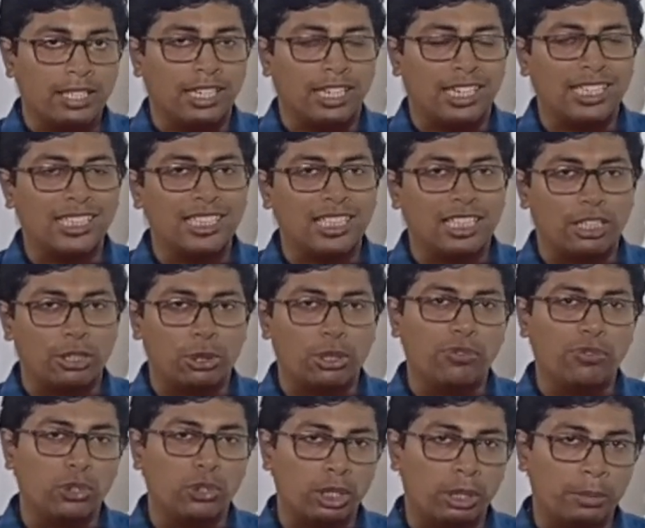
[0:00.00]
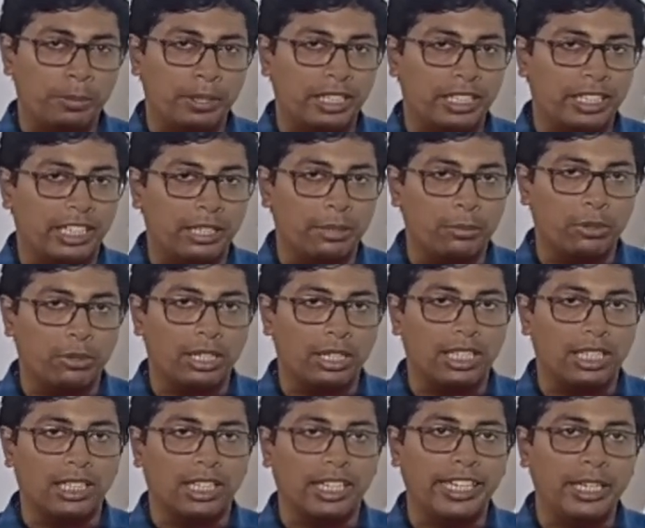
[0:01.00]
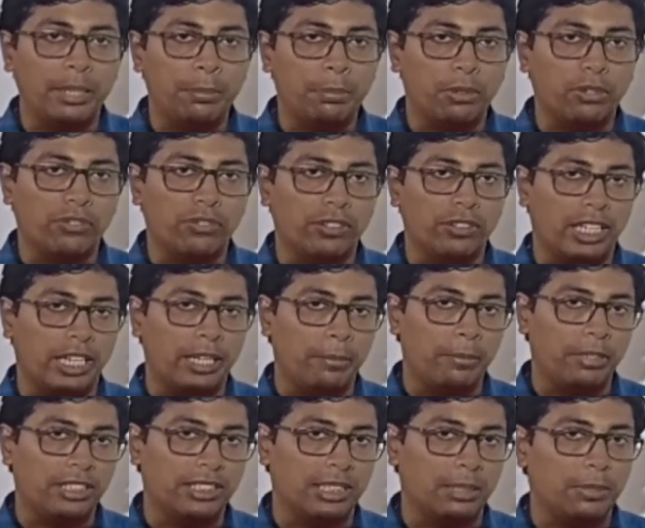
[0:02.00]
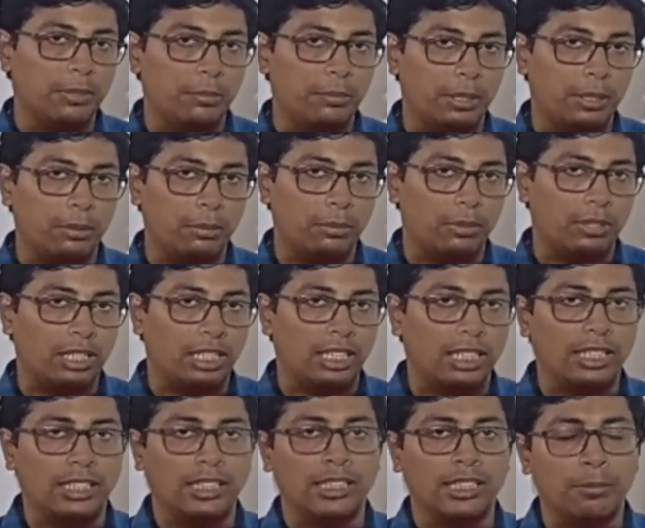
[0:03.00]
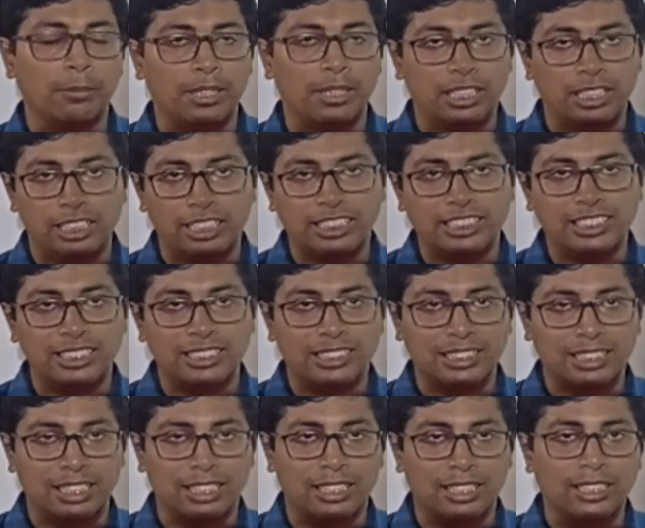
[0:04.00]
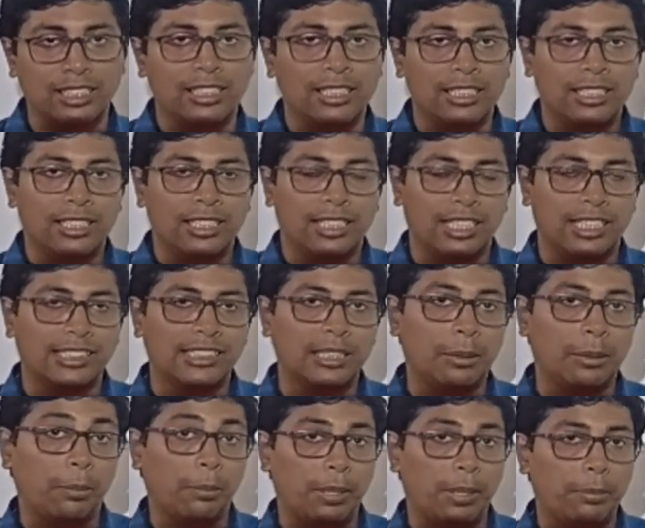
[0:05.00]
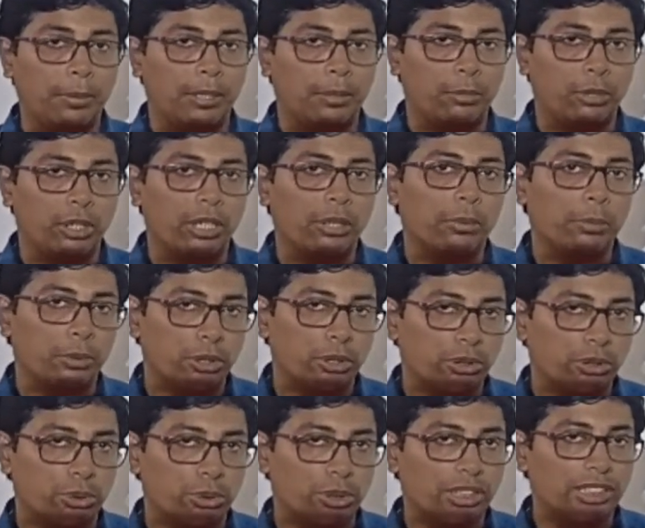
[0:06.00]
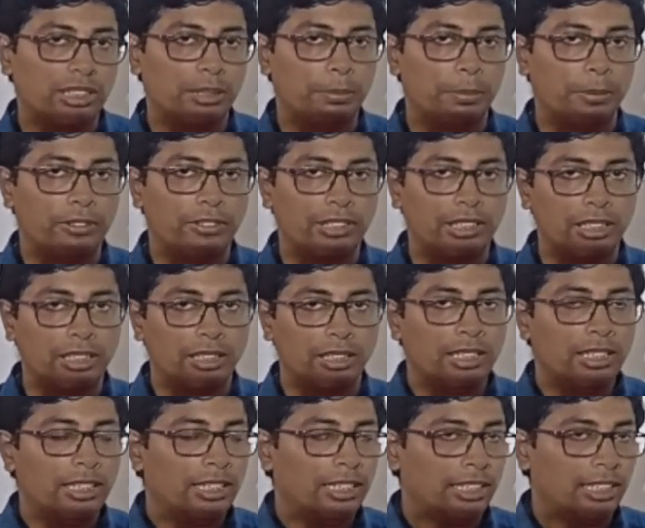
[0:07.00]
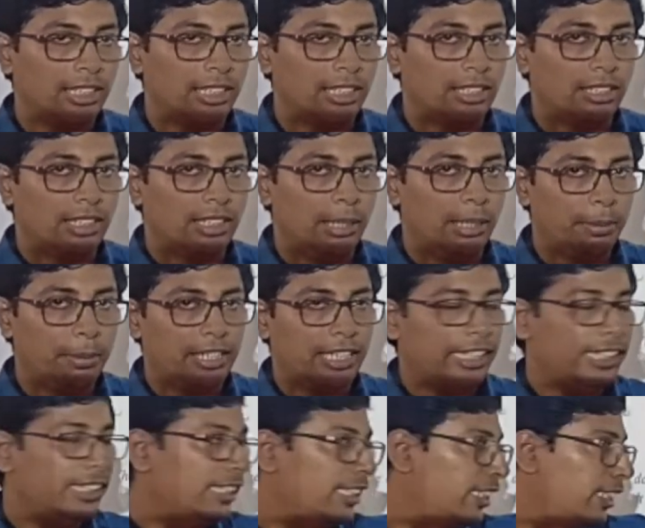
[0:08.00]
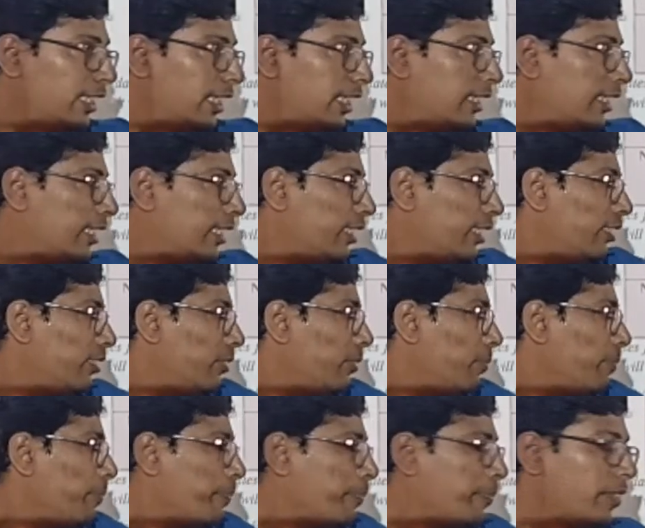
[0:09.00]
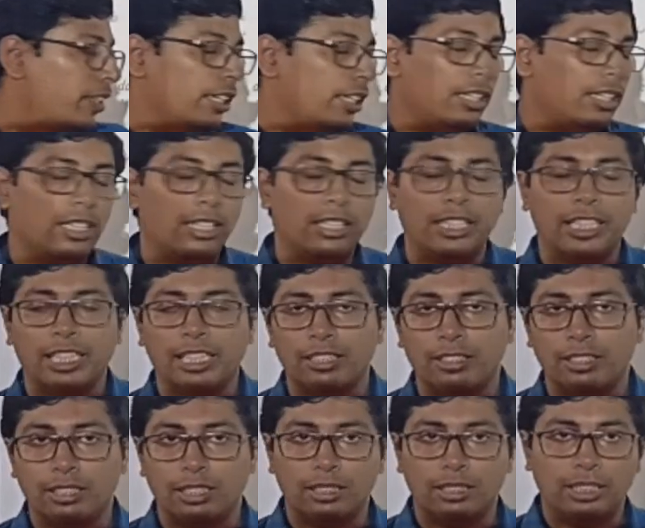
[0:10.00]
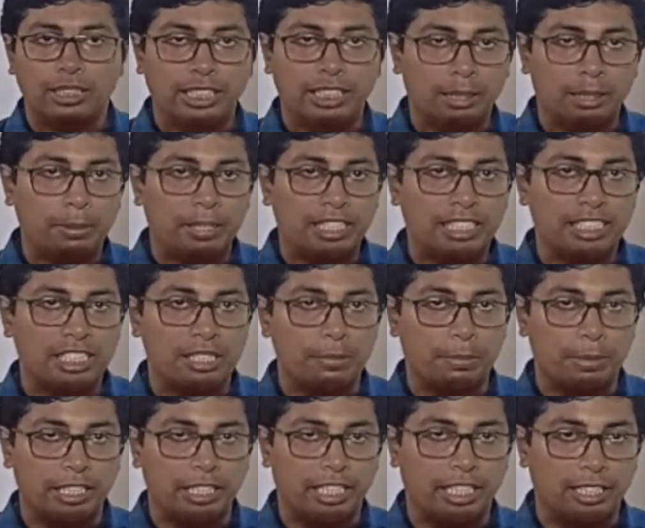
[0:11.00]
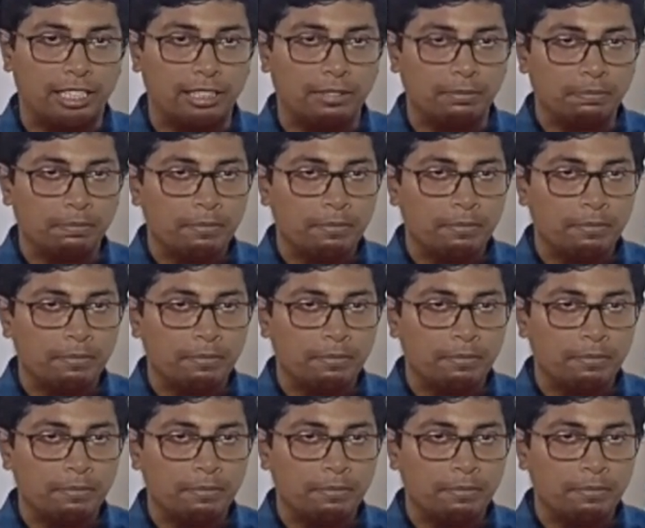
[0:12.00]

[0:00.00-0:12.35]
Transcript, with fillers: ஆதாரோட ஃபோன் நம்பர் இணைக்க முடியல ஐடி ப்ரூஃப் டைமுக்கு சப்மிட் பண்ண முடியல இந்த மாதிரி ரீசன்ஸ்க்காக லாஸ்ட் டைம் அப்ளை பண்ண முடியாமல் போன ஸ்டூடெண்ட்ஸ் இப்போ வந்து இந்த ஏப்ரல் நைன்த் அண்ட் டென்த்து நீங்கள் நீட் அப்ளிகேஷன் பண்ணிக்கலாம்